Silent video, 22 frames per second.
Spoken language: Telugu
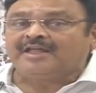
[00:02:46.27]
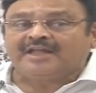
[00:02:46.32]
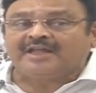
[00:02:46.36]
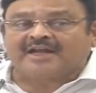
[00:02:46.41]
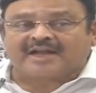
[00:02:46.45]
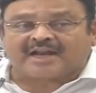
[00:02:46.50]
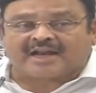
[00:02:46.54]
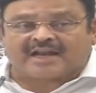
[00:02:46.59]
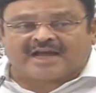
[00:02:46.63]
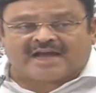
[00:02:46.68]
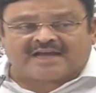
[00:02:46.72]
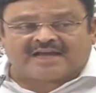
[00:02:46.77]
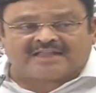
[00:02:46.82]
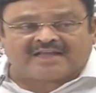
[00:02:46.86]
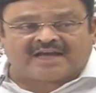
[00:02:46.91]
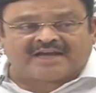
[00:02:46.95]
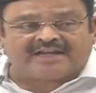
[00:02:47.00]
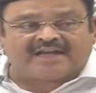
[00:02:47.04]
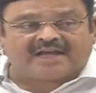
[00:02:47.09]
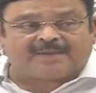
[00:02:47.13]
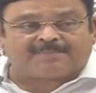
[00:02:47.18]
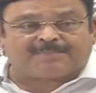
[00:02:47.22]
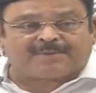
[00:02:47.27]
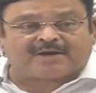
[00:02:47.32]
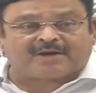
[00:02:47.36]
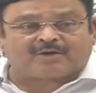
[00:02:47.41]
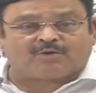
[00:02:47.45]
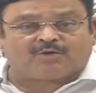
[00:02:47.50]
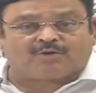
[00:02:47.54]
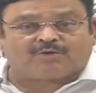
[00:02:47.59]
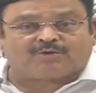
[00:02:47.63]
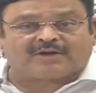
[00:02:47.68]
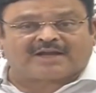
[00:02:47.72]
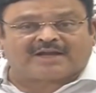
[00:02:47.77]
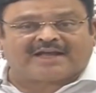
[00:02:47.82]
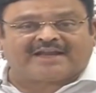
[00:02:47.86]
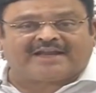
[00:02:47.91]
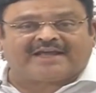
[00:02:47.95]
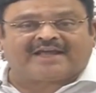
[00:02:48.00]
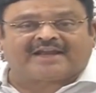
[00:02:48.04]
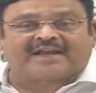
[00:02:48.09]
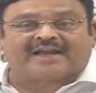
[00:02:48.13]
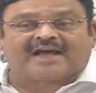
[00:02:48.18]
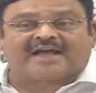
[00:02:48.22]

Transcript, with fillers: ఇక్కడ రాజధాని ఏర్పడకోకుండానే